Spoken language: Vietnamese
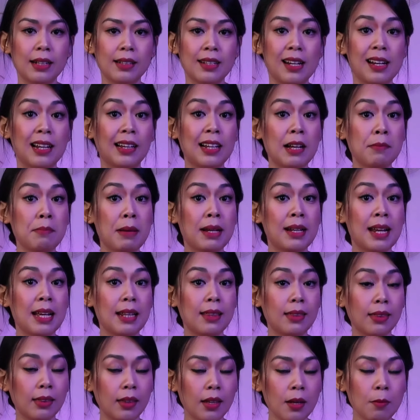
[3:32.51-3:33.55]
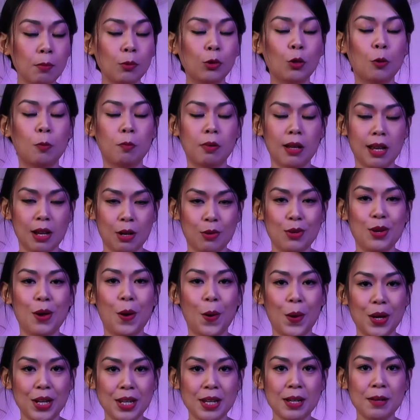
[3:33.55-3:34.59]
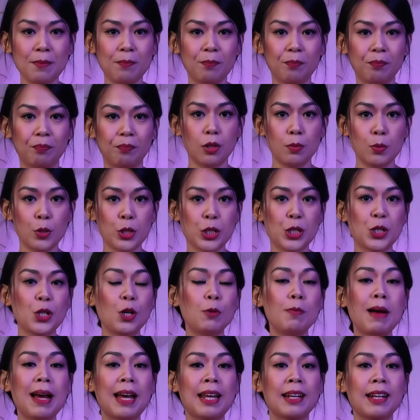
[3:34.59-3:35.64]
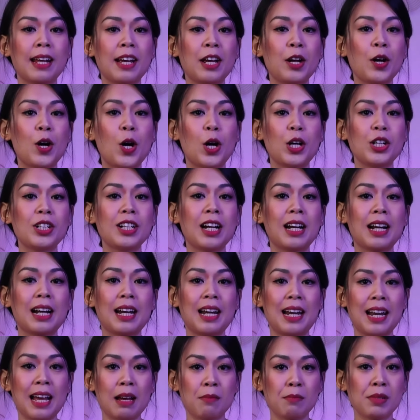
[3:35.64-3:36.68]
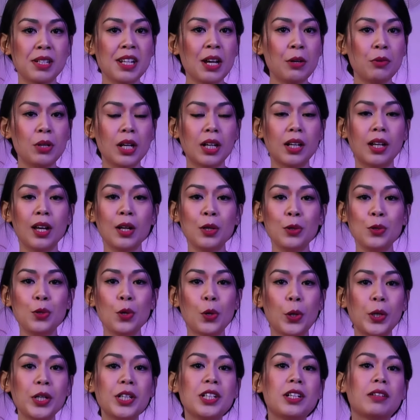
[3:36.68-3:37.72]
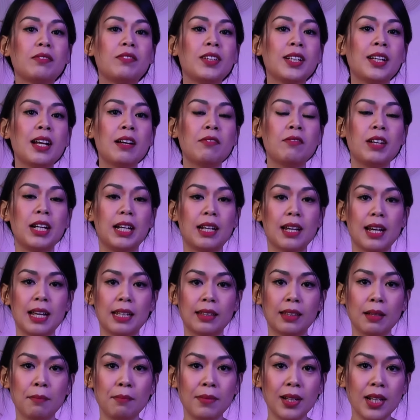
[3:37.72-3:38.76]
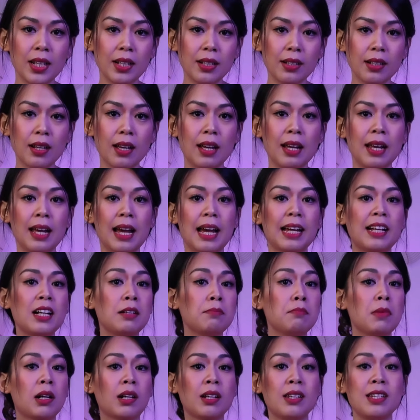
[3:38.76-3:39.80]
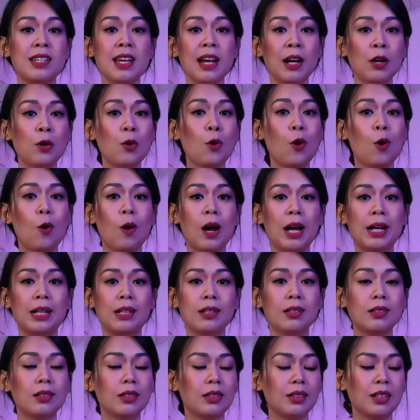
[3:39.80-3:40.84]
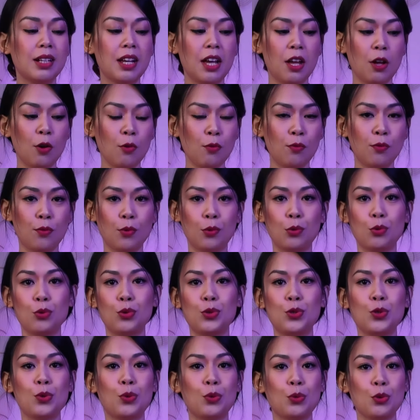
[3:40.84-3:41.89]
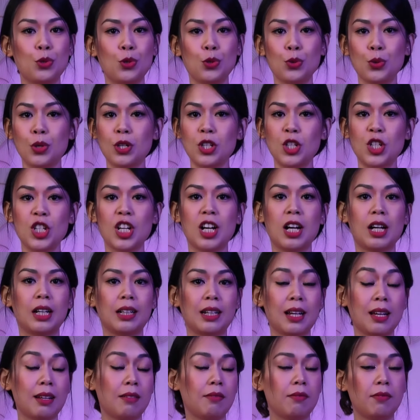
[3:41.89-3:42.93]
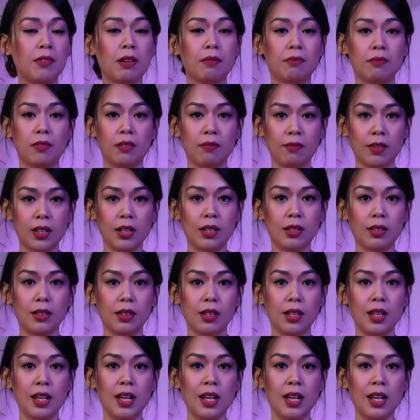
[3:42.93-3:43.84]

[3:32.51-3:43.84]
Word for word: Nên là các bạn hãy tiếp tục theo dõi nhé. Có một số bạn hay hỏi rằng làm sao để kết nối được với các vị thầy tâm linh hay các bậc giác ngộ hay thượng đế, vũ trụ, chúa trời, thần Phật vân vân.